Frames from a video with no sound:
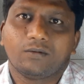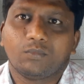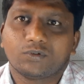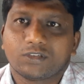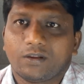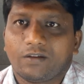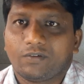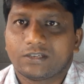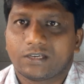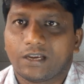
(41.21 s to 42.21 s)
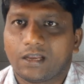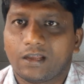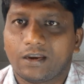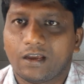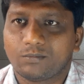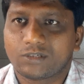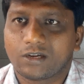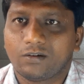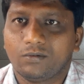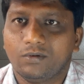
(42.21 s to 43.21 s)
బుక్స్ని రిఫర్ చేయాలా అనే
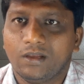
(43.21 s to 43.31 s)
అంశాలు